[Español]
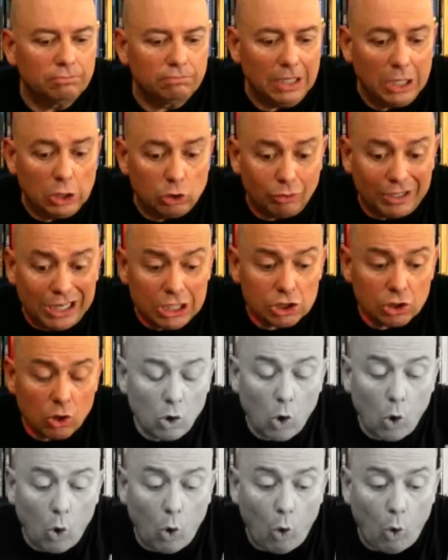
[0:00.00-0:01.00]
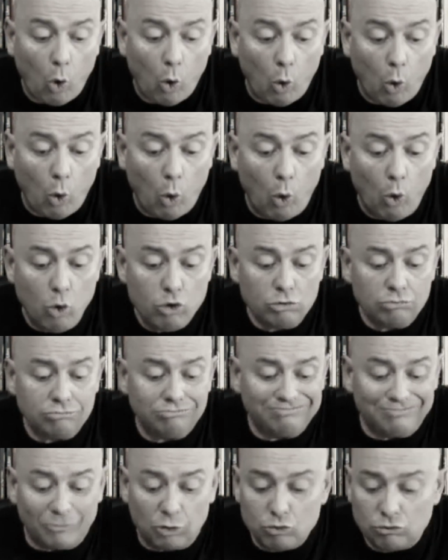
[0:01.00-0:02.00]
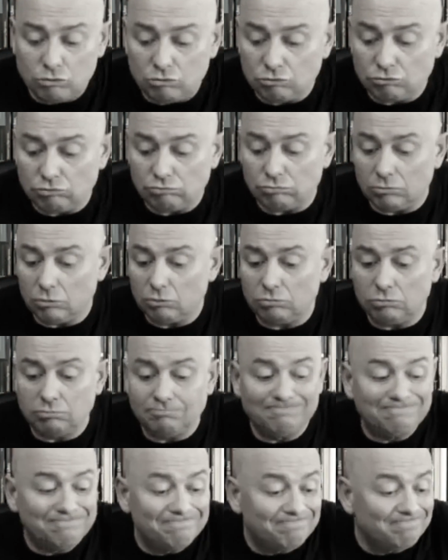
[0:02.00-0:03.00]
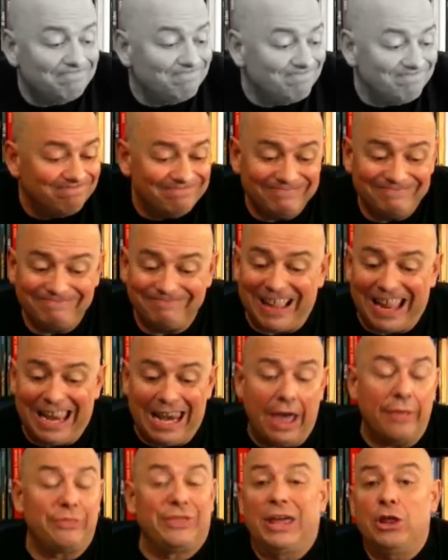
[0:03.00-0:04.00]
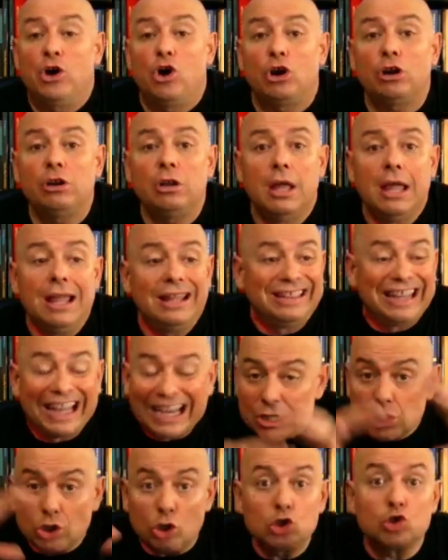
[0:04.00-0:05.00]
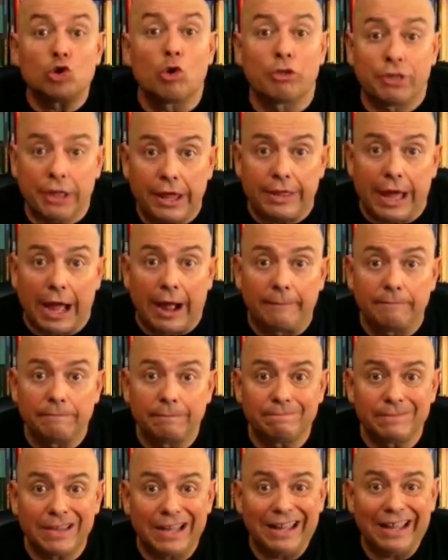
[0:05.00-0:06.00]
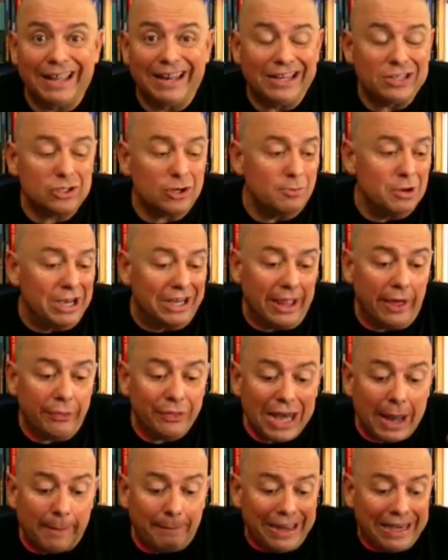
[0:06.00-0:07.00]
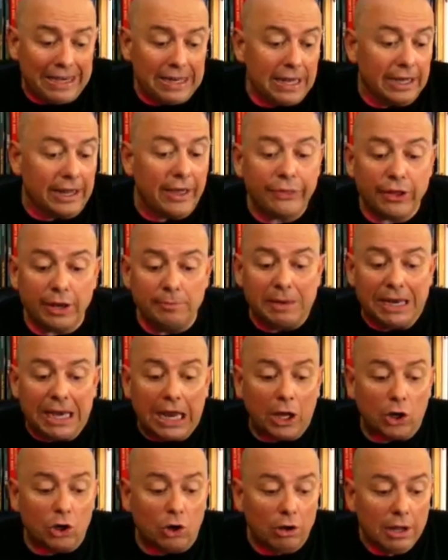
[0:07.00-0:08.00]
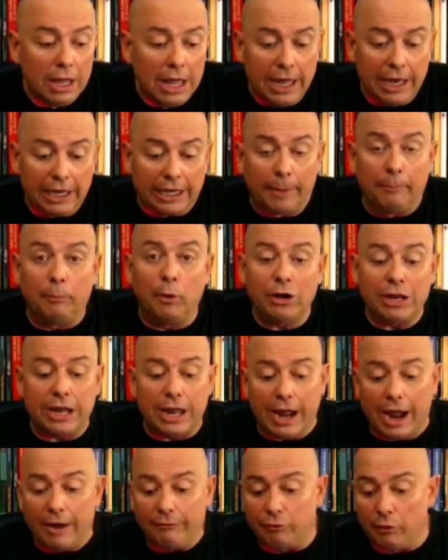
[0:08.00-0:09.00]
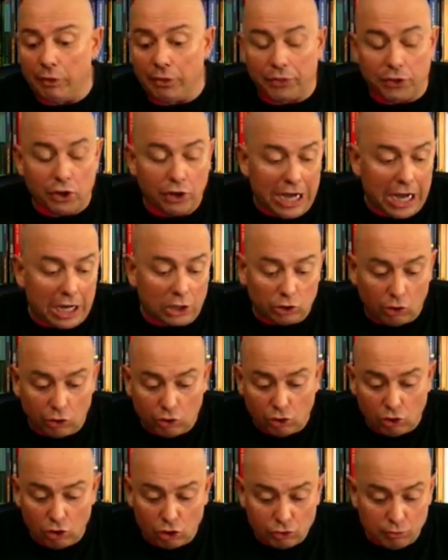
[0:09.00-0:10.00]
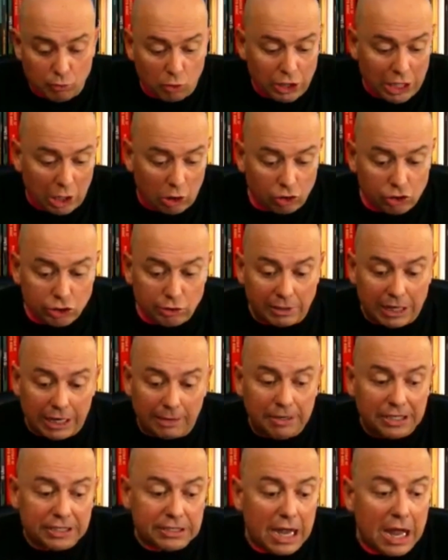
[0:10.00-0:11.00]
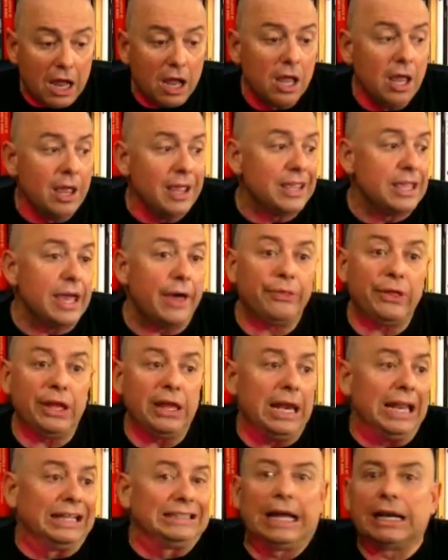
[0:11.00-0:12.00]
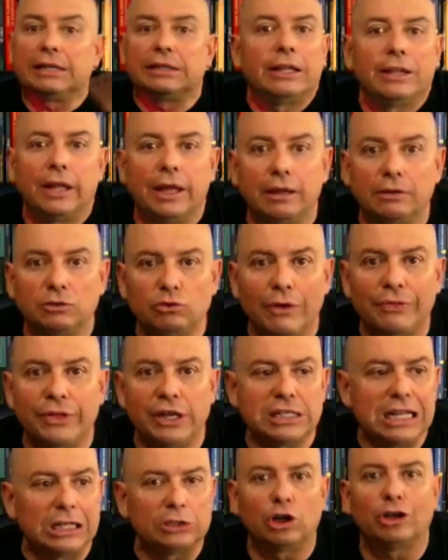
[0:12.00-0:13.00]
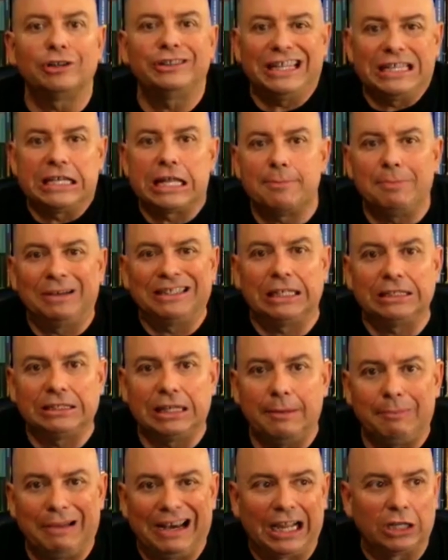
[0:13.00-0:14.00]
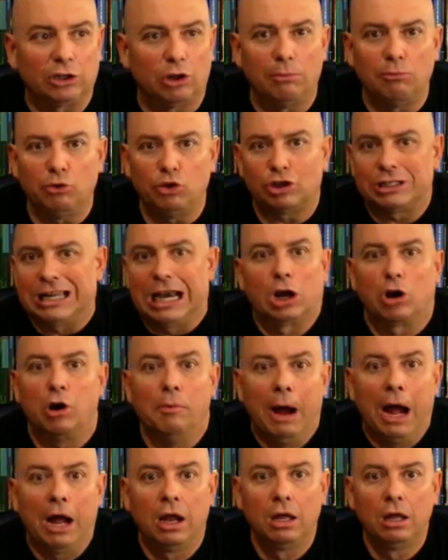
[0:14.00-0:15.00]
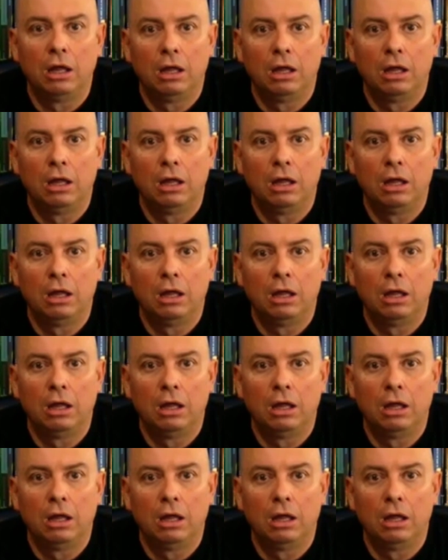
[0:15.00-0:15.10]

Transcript: Y tú eres un, un, un el hacedor de que esto suceda. Eres como el que hace la peli, el que hace el milagro, el que pone a funcionar todos los muñecos sobre la mesa y hace la tarta de. Tú haces la tortilla de patata para que todo el mundo se la coma.